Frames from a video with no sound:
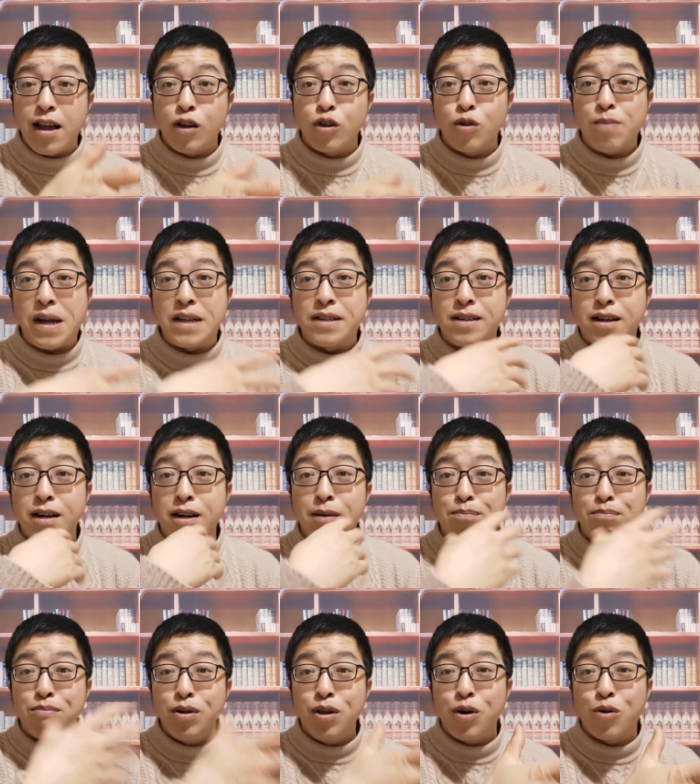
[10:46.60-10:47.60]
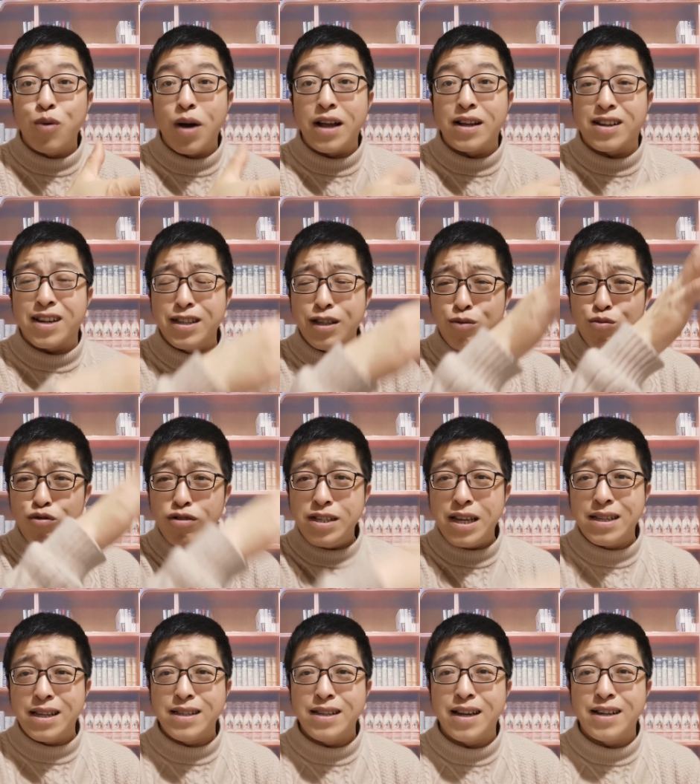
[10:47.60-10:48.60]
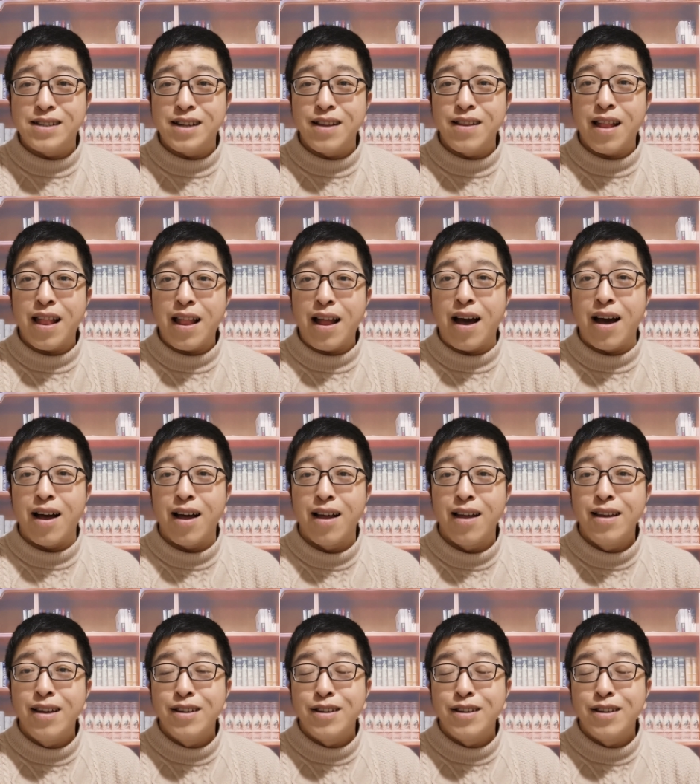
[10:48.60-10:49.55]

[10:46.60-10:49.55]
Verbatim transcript: 然要要把你这个不乐观给你无限的引申啊